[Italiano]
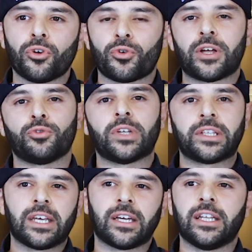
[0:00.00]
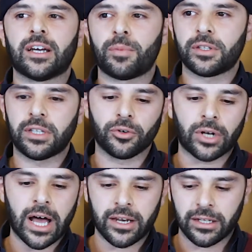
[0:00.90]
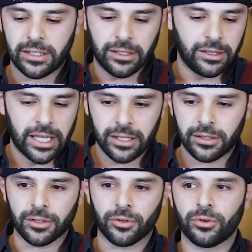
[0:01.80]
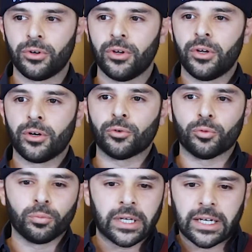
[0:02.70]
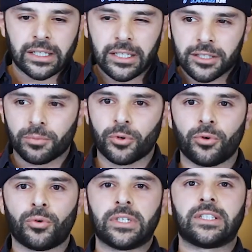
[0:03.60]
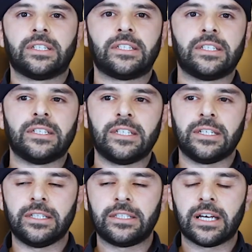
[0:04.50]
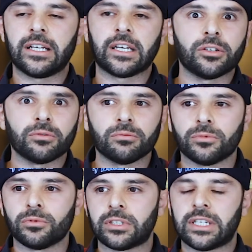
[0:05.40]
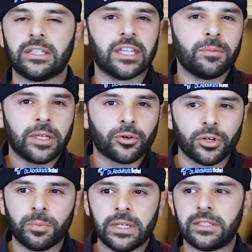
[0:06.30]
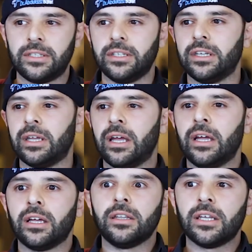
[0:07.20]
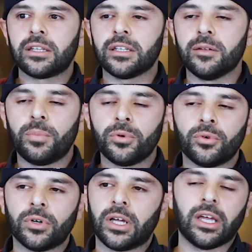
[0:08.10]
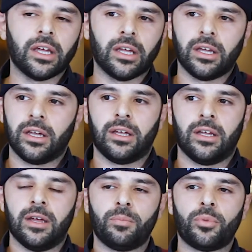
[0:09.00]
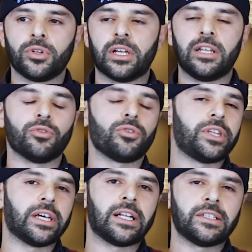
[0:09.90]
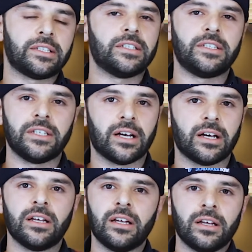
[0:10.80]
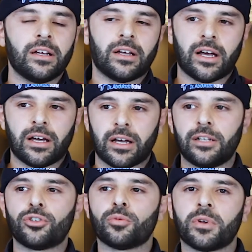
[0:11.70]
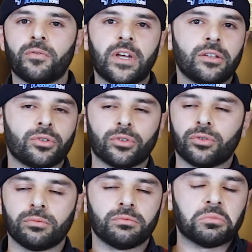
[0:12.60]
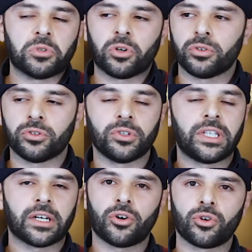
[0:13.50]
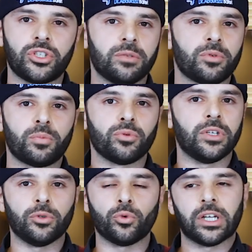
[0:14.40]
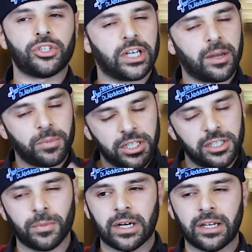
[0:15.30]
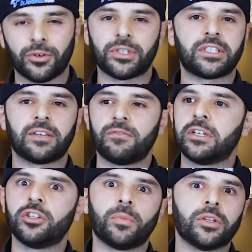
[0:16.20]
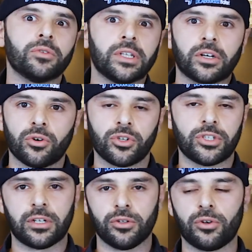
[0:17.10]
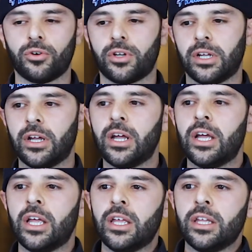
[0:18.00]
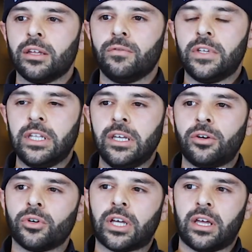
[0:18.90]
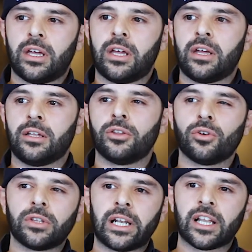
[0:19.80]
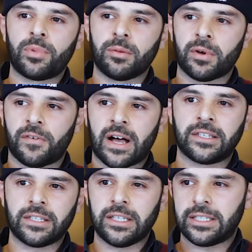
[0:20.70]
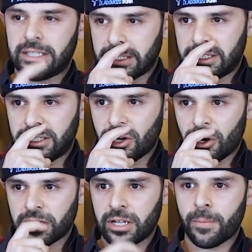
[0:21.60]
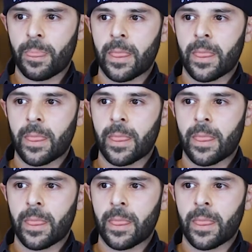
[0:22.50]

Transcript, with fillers: loro hanno una tecnica particolare, ti iniettano con un meccanismo, questa anestesia iniziale che non, senti dei piccoli pizzichi, niente di più e, e poi da lì una volta che l'anestesia ha il sopravvento non, non ti accorgi proprio di nulla, cioè capisci magari cosa sta avvenendo ma non ti accorgi del dolore. Vi dico che non nella prima fase di estrazione,